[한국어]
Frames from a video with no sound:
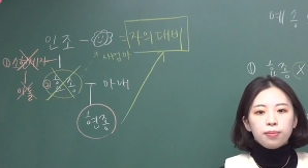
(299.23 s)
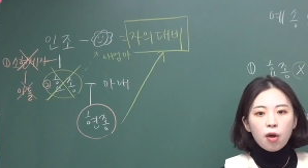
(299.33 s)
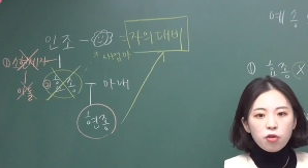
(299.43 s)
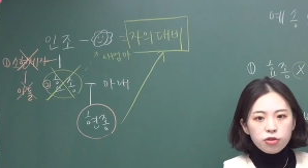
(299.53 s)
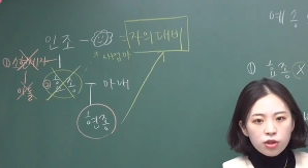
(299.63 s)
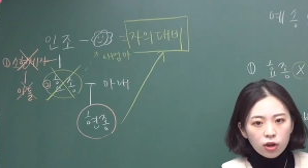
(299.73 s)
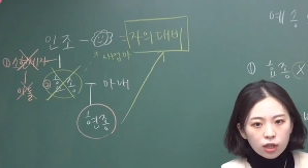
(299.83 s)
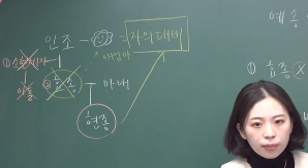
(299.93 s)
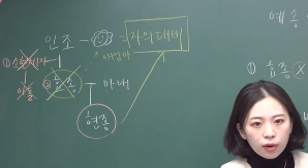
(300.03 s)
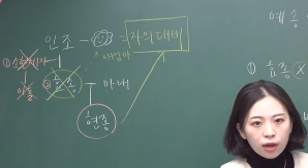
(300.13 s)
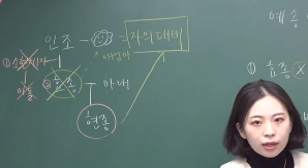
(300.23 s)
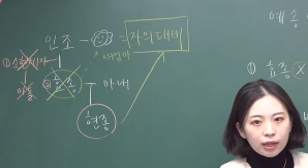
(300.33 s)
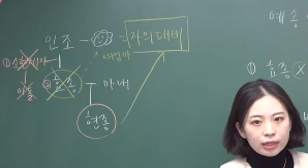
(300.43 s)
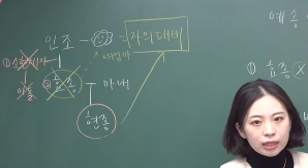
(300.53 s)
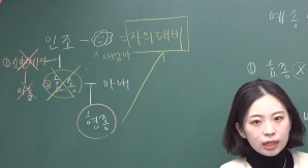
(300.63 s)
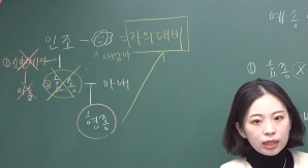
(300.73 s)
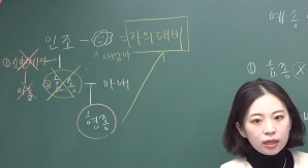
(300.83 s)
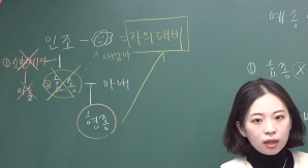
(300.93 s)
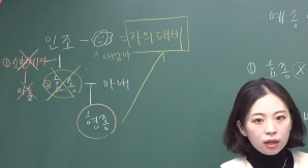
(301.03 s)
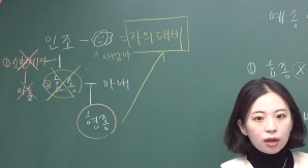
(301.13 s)
몇 년 입어야 되지?
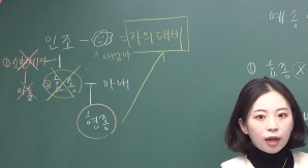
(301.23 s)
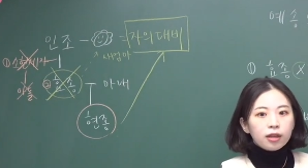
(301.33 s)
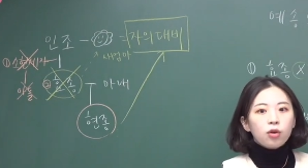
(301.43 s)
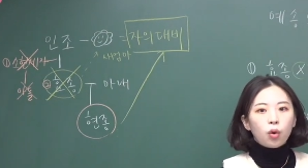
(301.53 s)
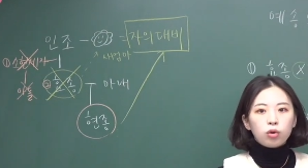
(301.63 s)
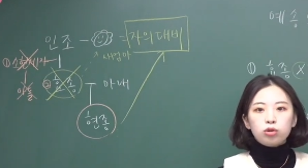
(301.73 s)
라는 거를